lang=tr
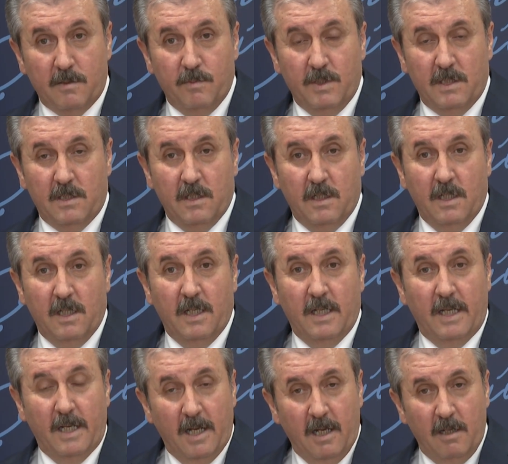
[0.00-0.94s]
mıyız?
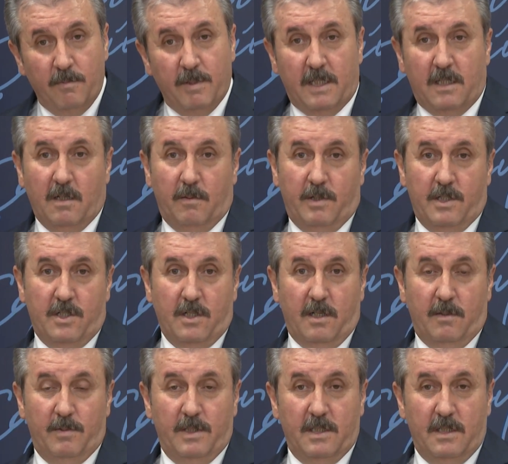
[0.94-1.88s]
Elbette
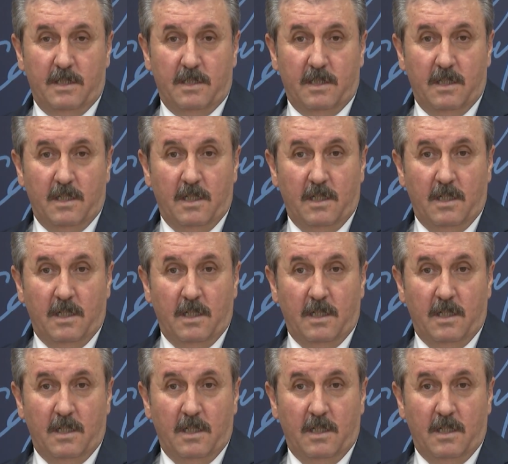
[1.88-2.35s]
başarabiliriz.